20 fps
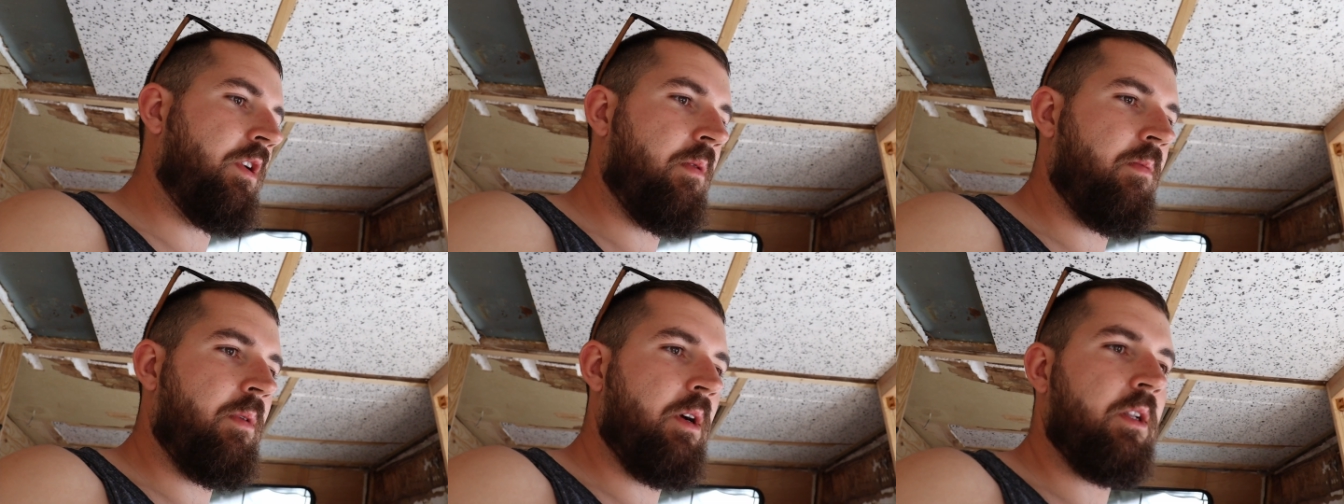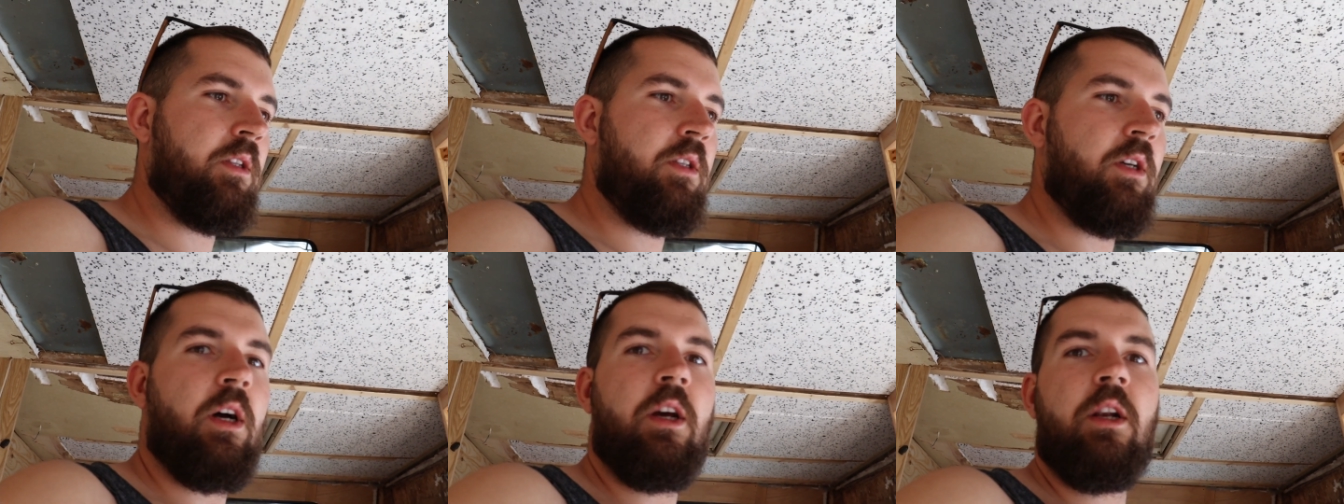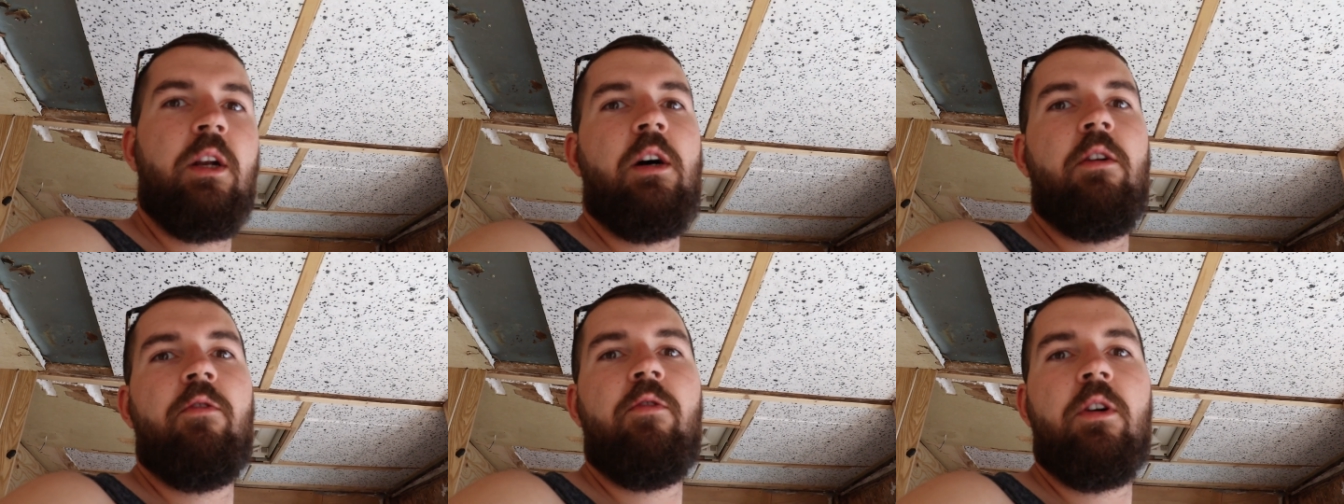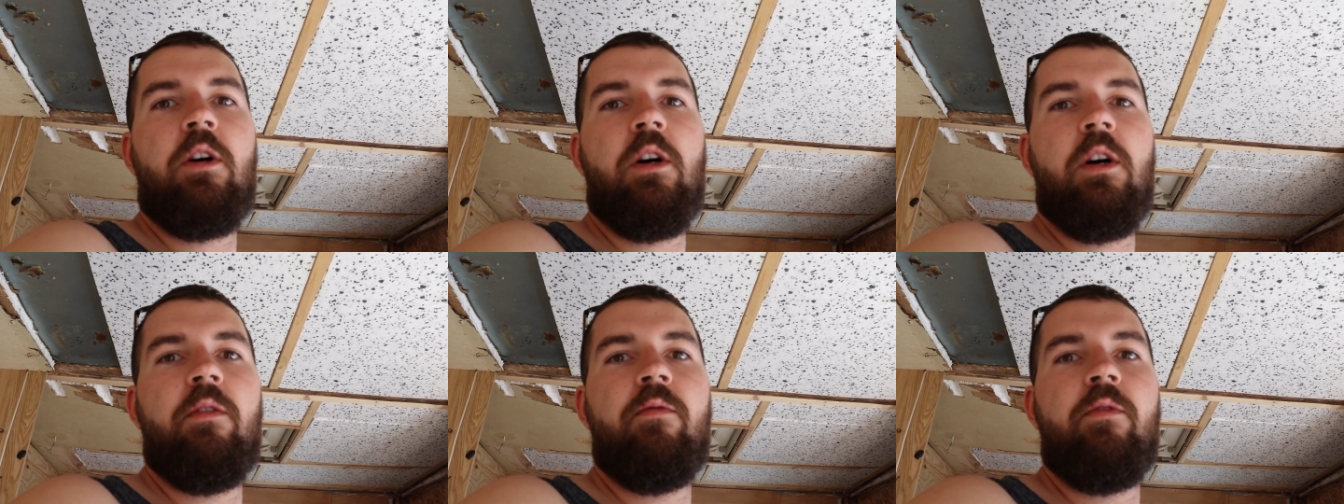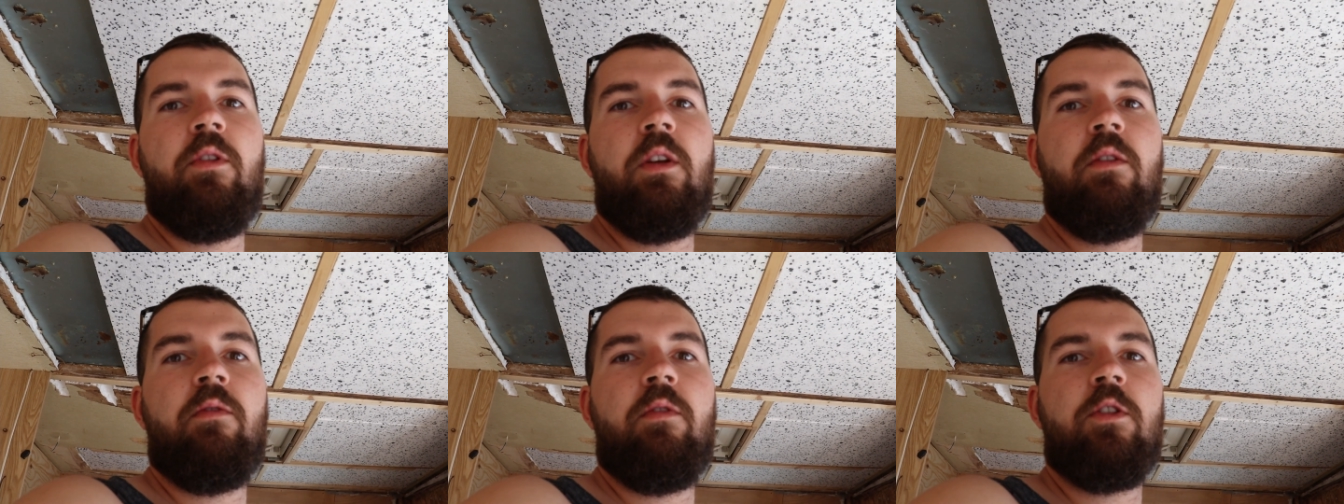wieder mal einen Zeitraffer
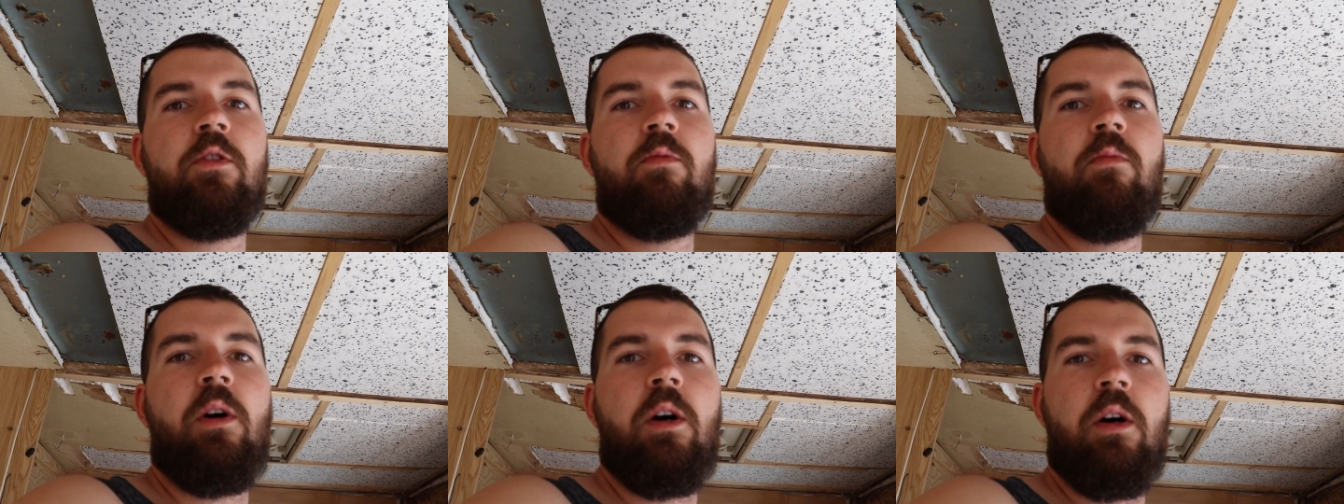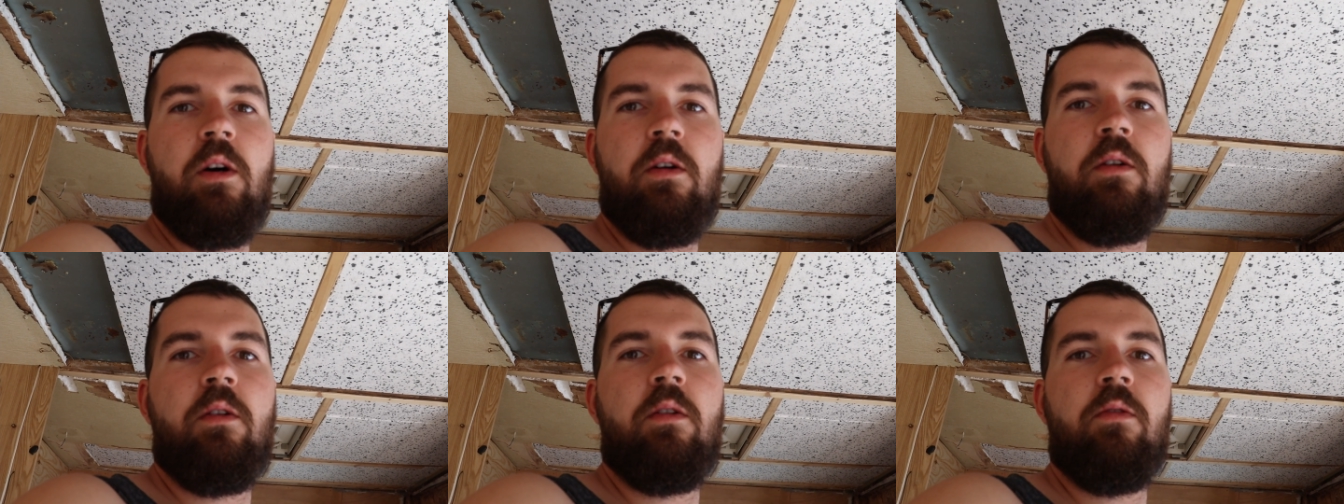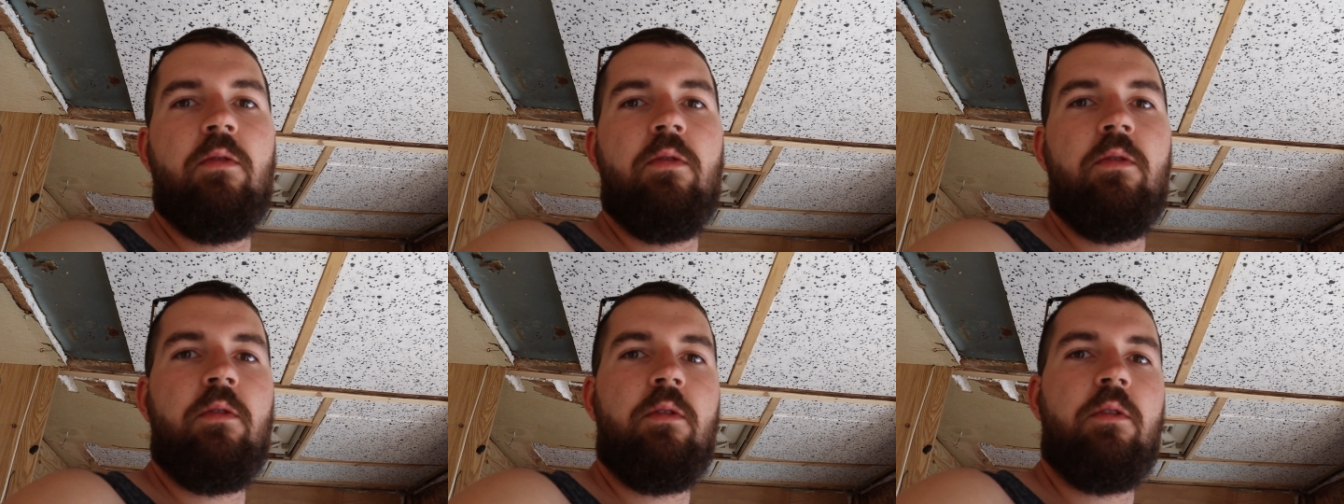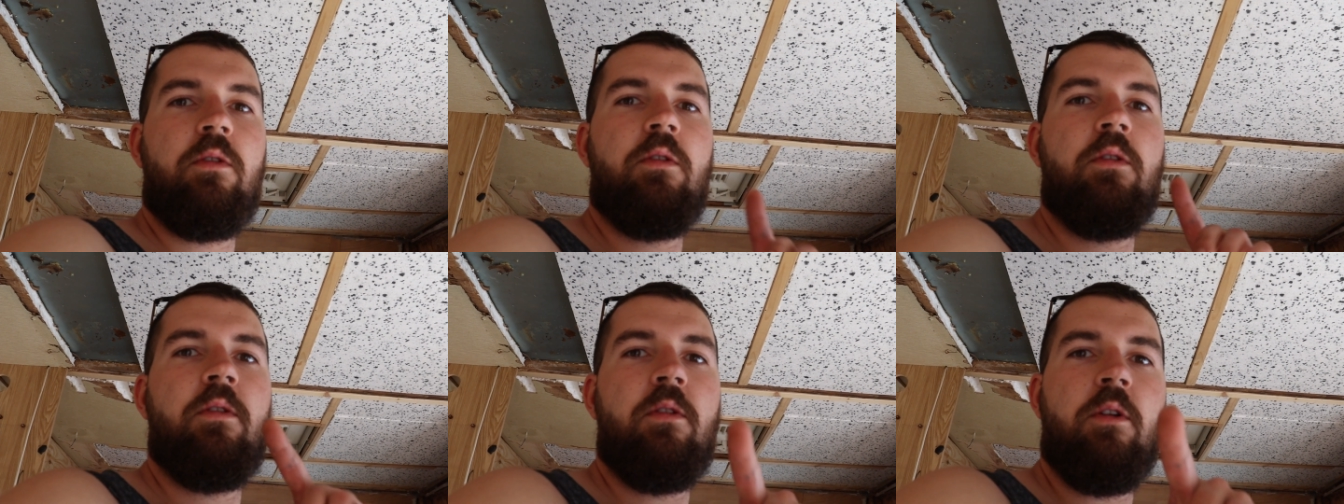rein, wie ich was mache und